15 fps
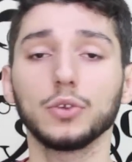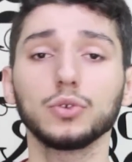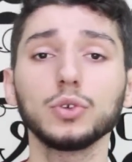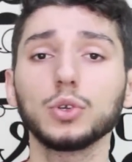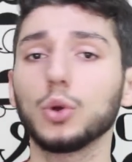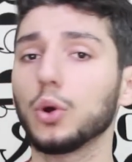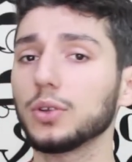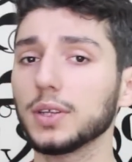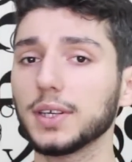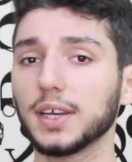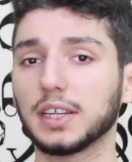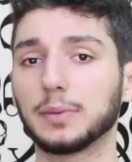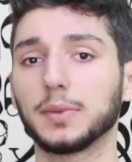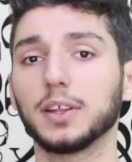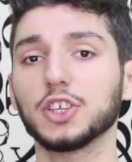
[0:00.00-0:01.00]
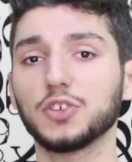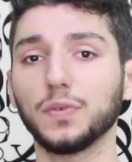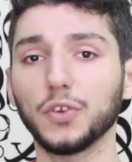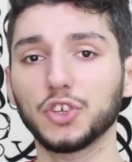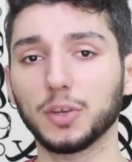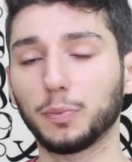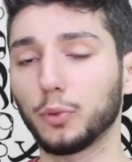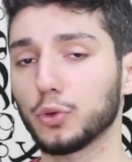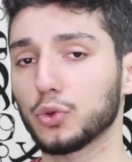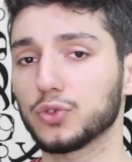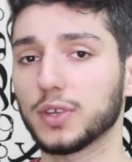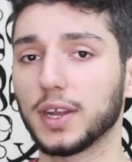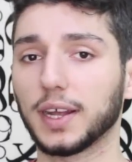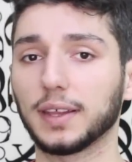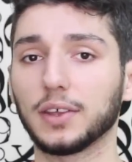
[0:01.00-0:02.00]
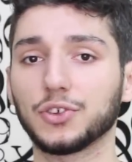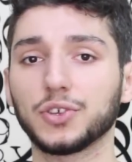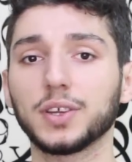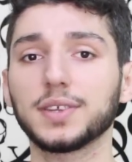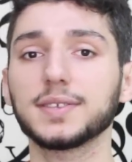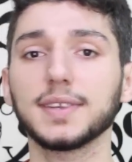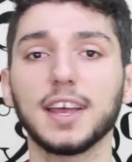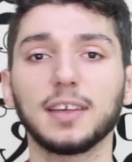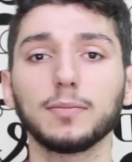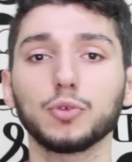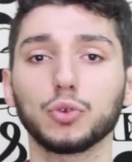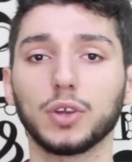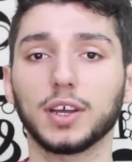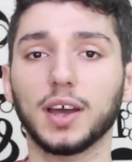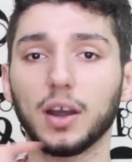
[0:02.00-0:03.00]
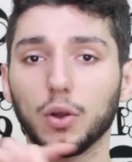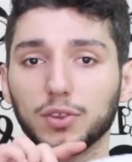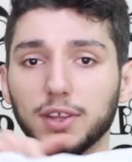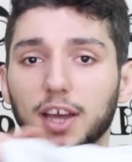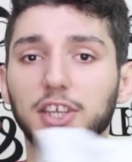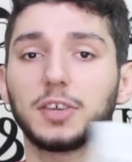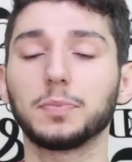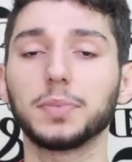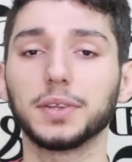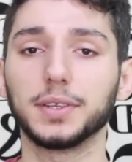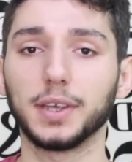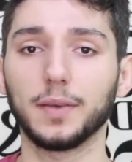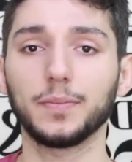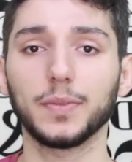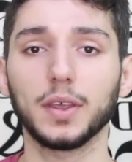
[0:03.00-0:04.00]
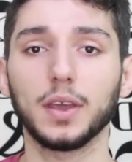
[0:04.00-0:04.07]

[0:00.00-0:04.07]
Çünkü oradaki adamla alışveriş yapıyorsunuz arkadaşlar. Size yazmış öyle kargo takipli diye.